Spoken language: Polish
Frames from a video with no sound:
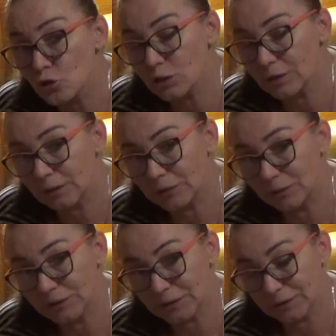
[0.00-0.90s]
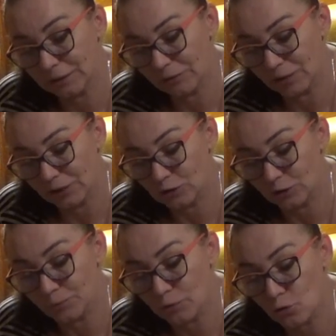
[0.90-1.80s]
się nad nimi
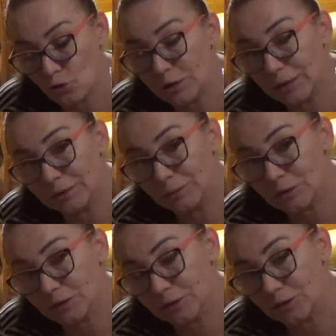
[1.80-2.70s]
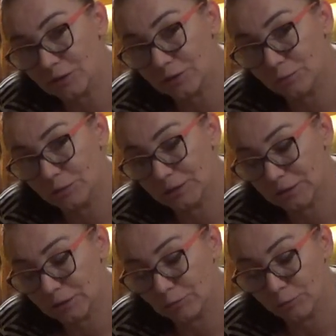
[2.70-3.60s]
zastanawiajcie, już nad tym, co chcecie zrobić ze
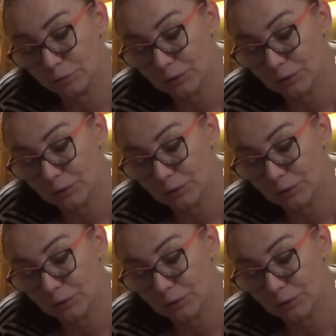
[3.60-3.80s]
sobą, bo